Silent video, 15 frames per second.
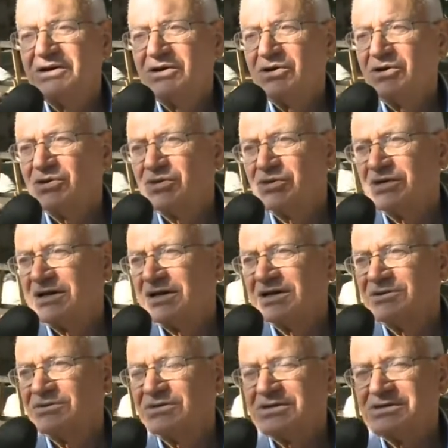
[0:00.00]
occorrono delle
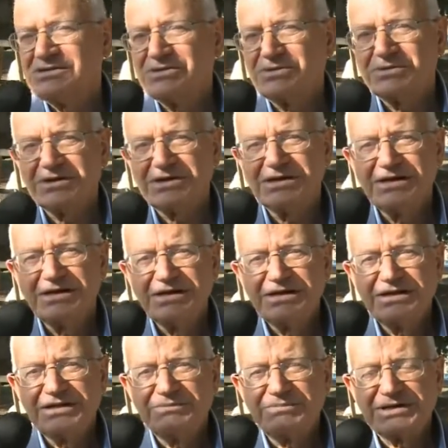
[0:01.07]
condizioni
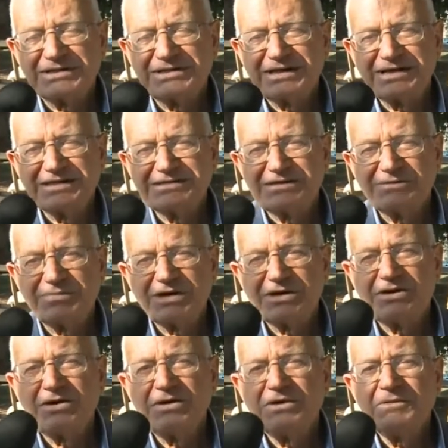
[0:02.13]
di partenza,
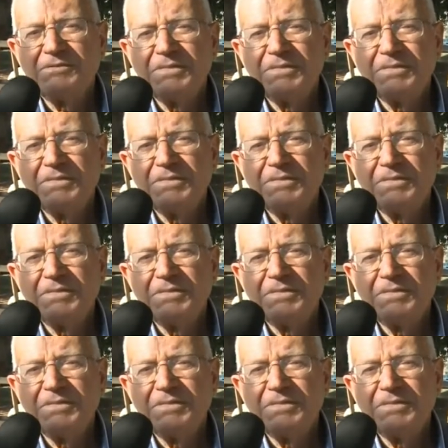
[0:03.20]
però